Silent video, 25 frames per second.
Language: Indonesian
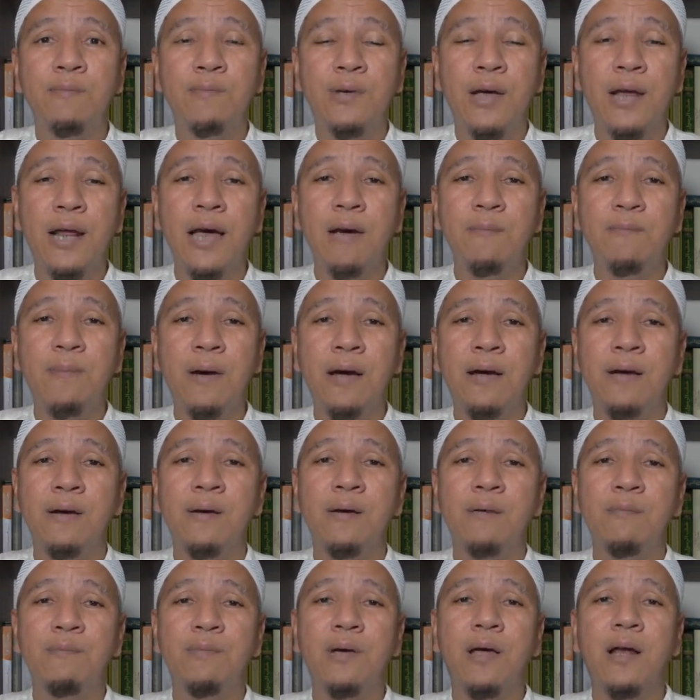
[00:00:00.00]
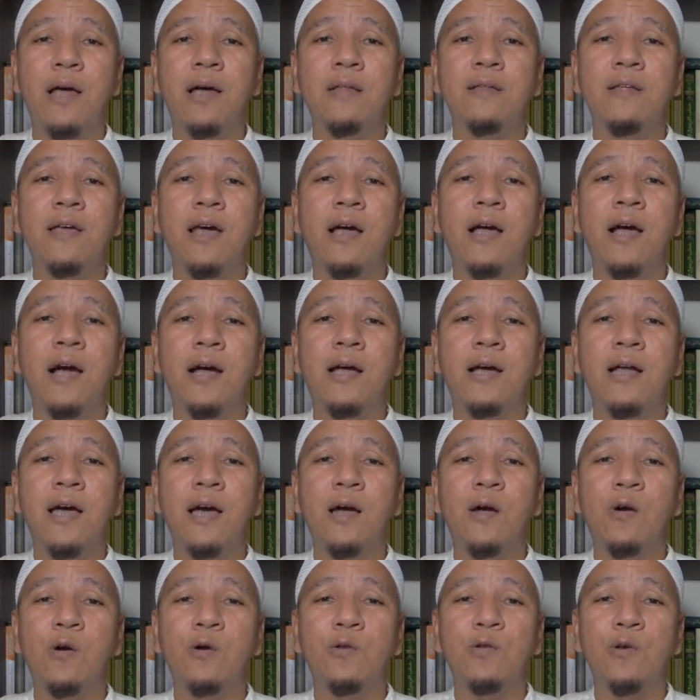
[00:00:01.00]
Biar apa? Biar hati yang gak
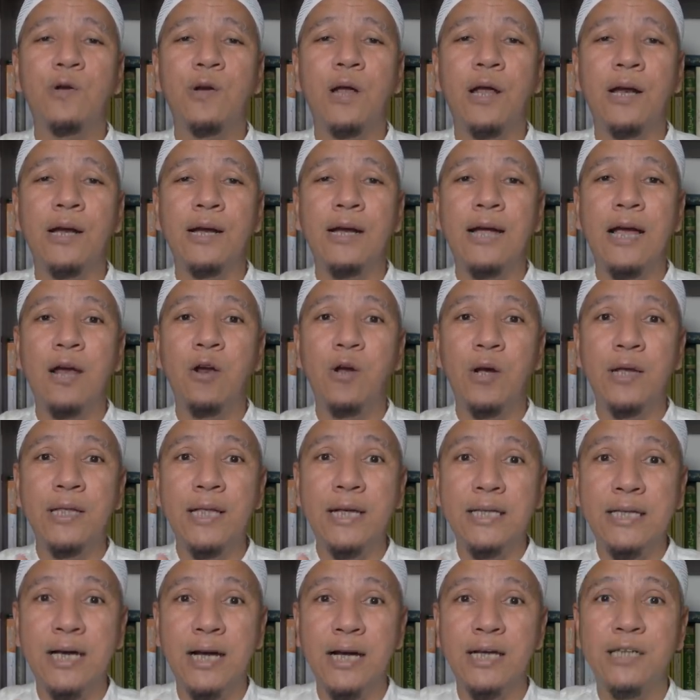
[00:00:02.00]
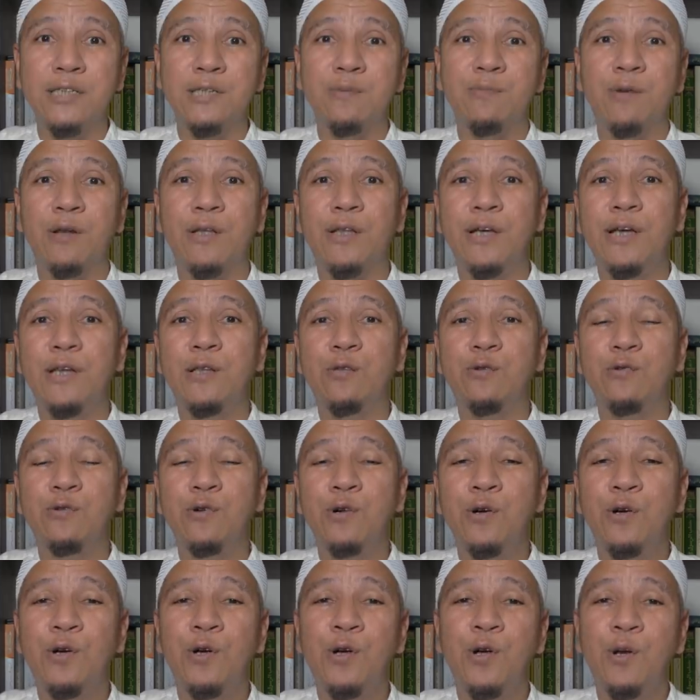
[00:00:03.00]
kena kotoran. Kalau kita jaga seperti
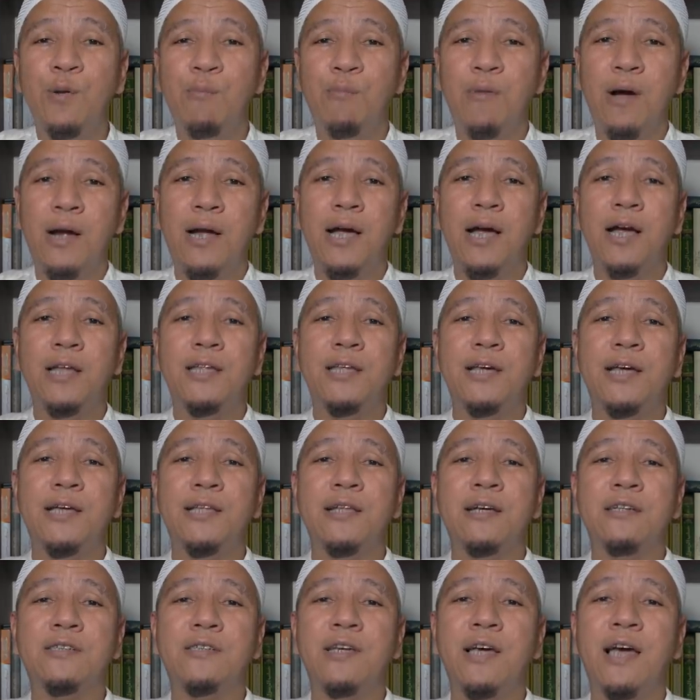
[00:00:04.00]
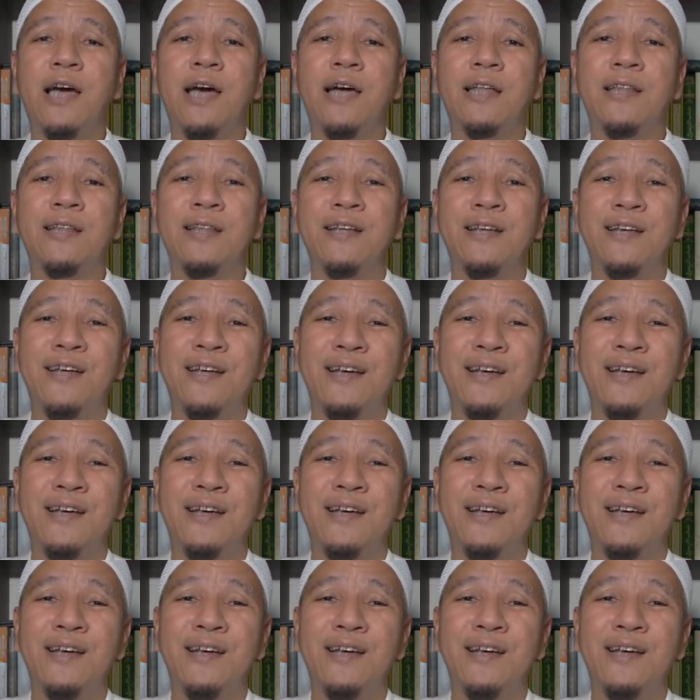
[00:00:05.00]
itu, maka hati kita sehat.